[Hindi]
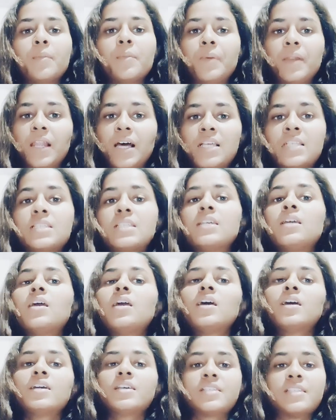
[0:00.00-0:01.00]
प्लस
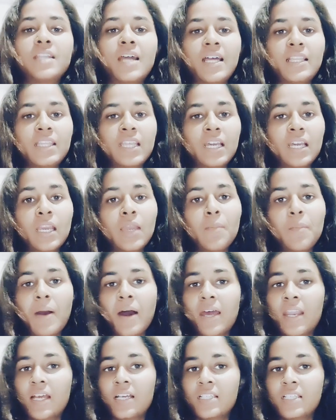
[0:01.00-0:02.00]
स्नातक की
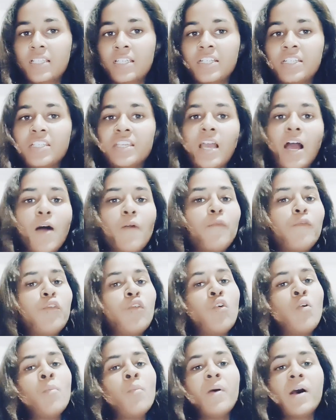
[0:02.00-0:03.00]
मारक सीट से आप
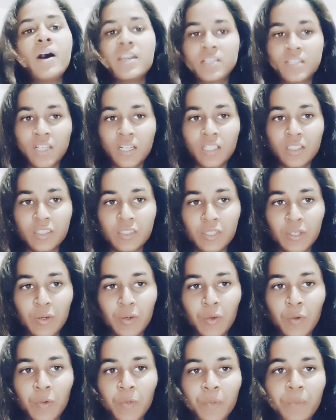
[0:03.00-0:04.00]
फॉर्म भर सकते
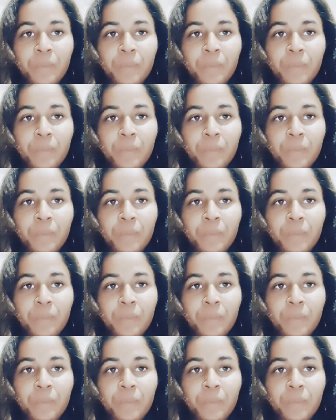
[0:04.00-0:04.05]
हो